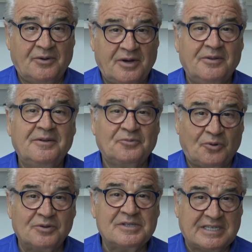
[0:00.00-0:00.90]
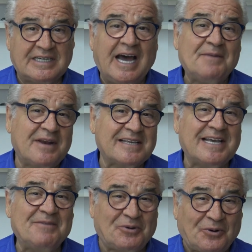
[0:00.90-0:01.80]
Oğlum sıkar biraz
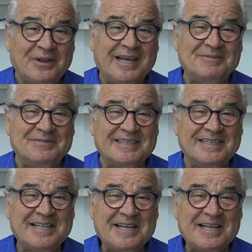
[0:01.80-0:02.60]
abi kolay mı?